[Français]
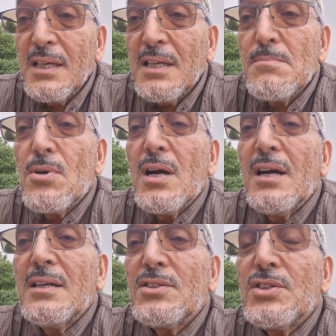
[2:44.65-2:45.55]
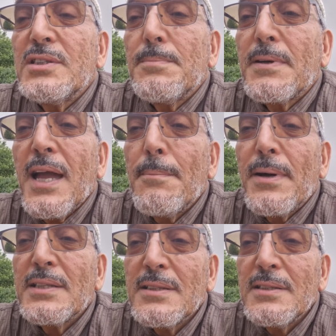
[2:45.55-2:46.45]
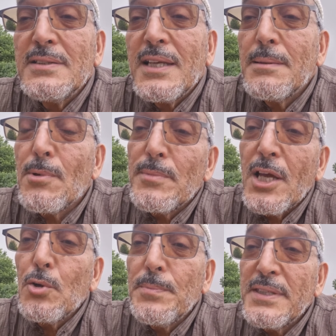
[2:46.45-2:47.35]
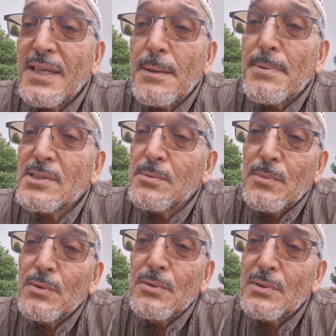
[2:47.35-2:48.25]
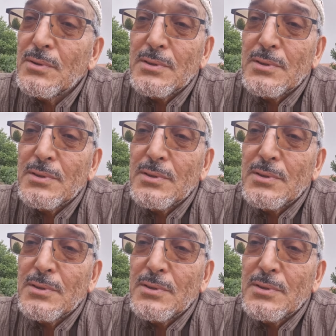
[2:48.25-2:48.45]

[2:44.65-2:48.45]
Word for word: Et moi, j'étais prêt à partir. Ils allaient m'emmener à l'hôpital parce que mon,